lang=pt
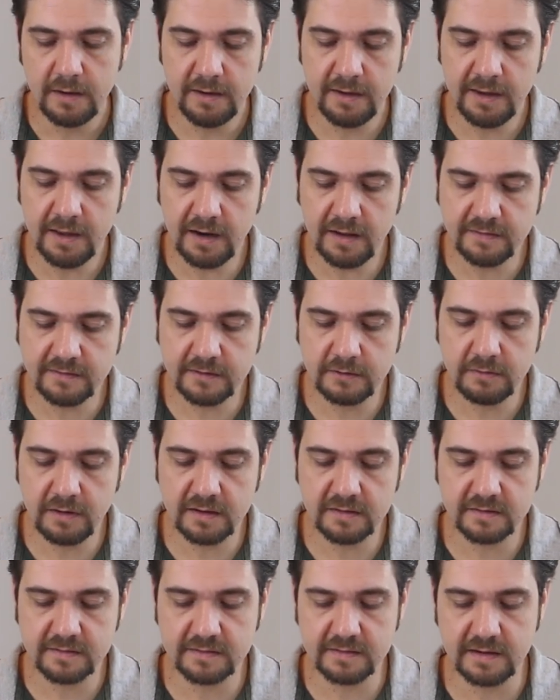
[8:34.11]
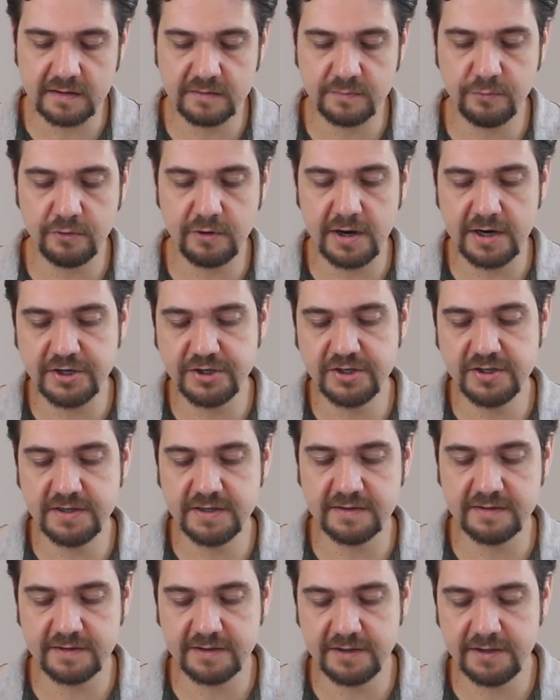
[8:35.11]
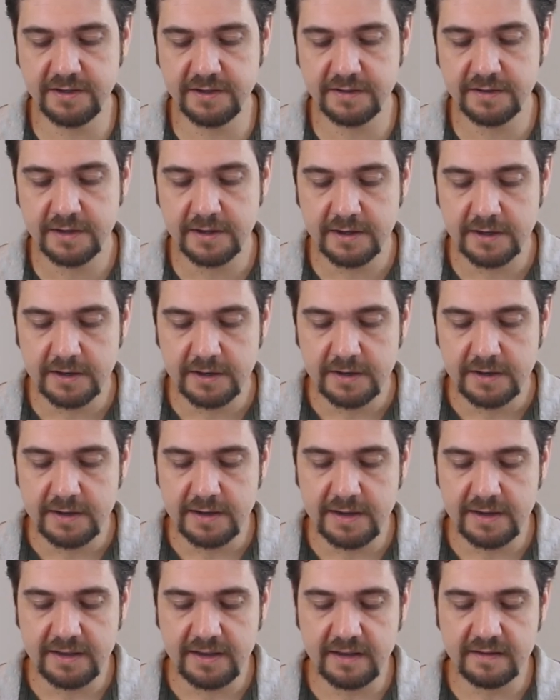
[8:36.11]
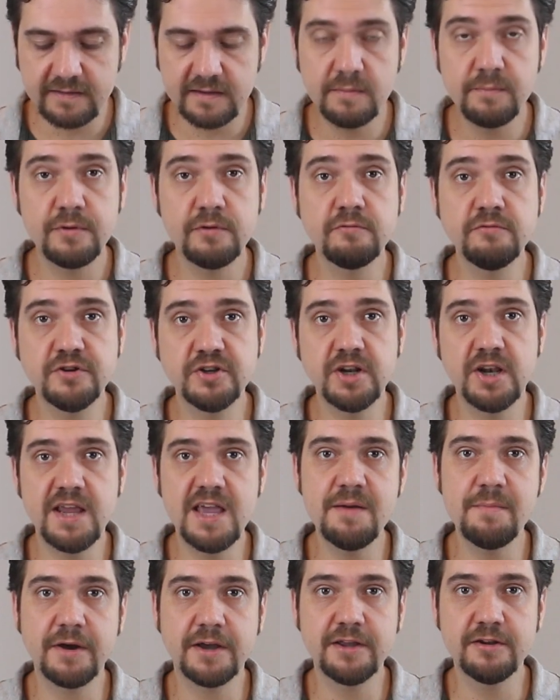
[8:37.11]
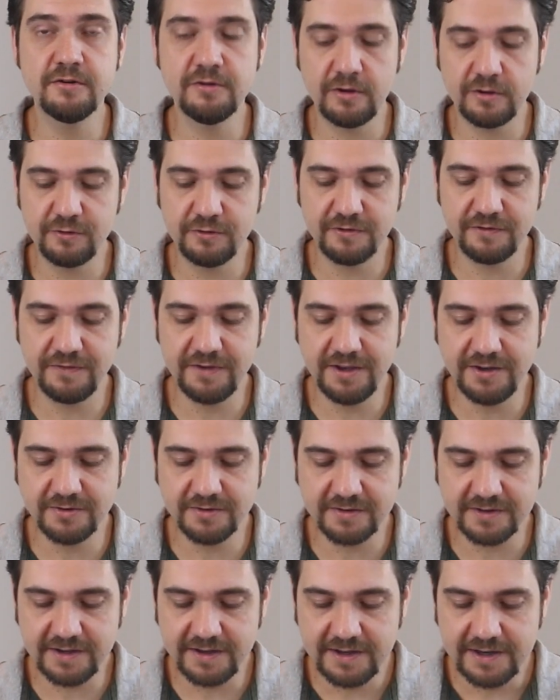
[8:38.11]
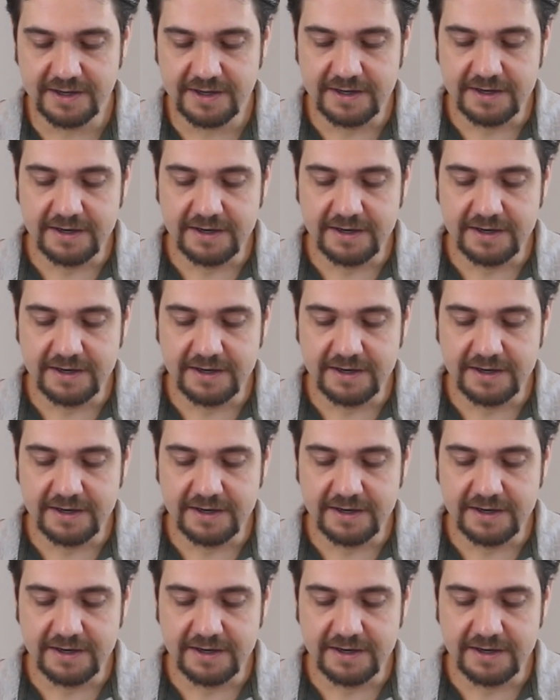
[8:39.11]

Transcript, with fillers: Em relação às, às borrachinhas aqui, é, que é sempre um dilema aqui nos nossos vídeos, né?